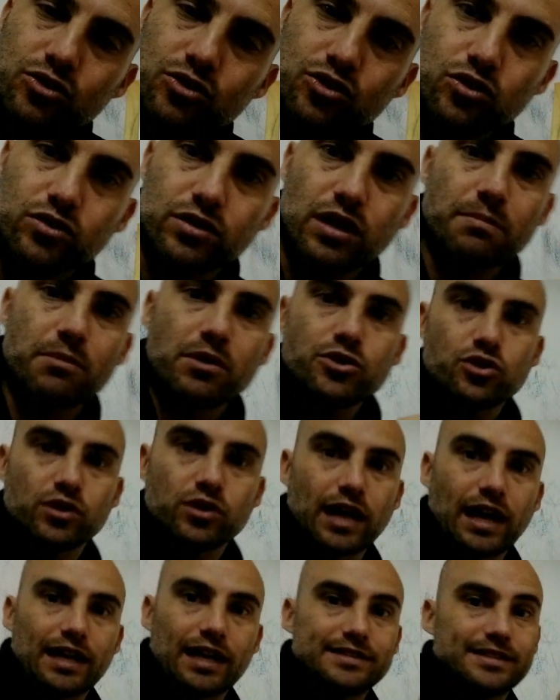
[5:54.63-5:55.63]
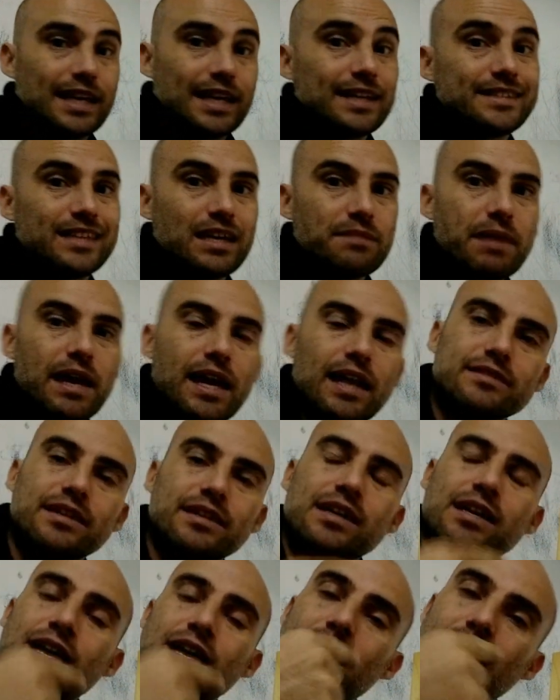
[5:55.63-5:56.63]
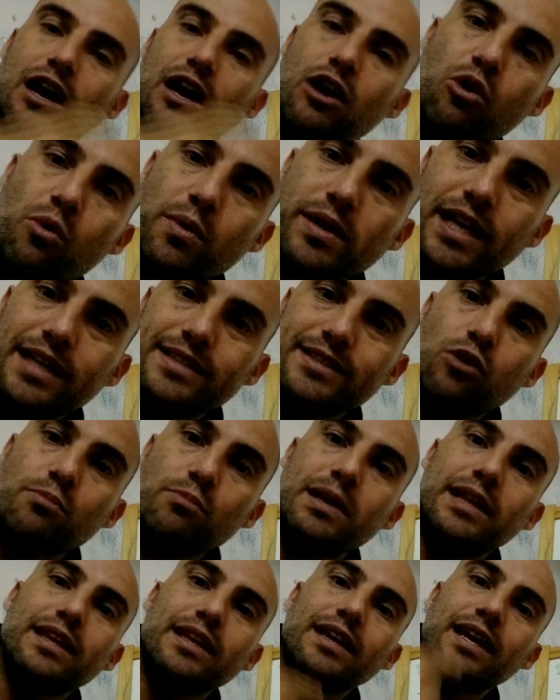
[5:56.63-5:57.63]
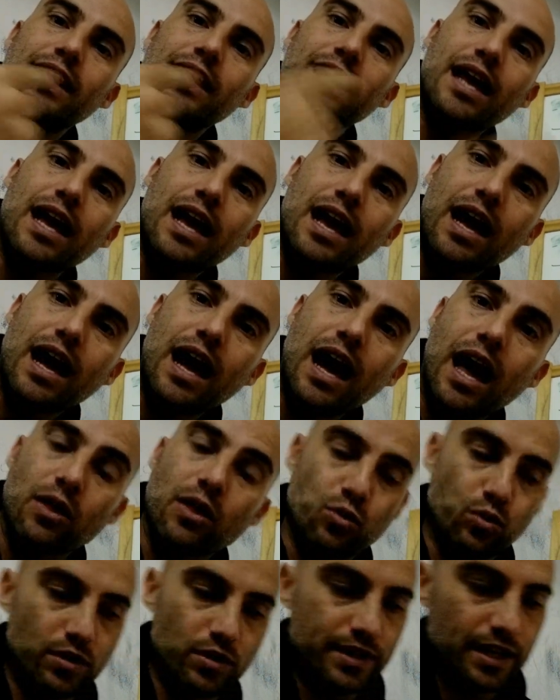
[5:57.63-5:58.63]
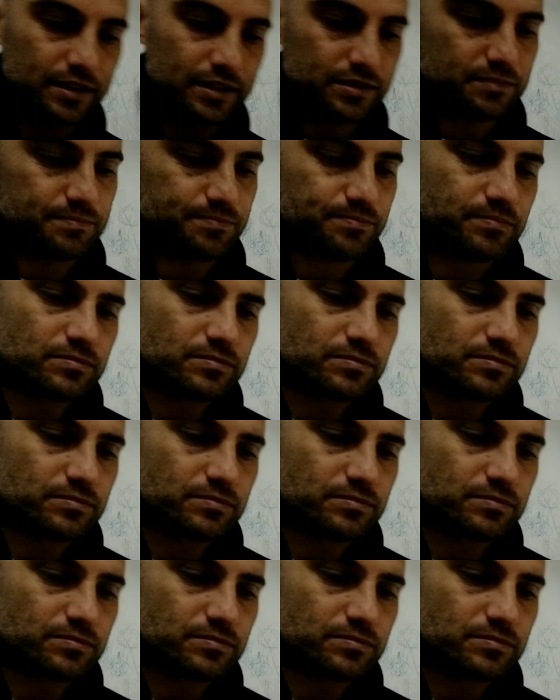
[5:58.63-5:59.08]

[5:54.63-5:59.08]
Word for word: Nosotros hemos dicho que a las seis semanas las juveniles se convierten en adultas.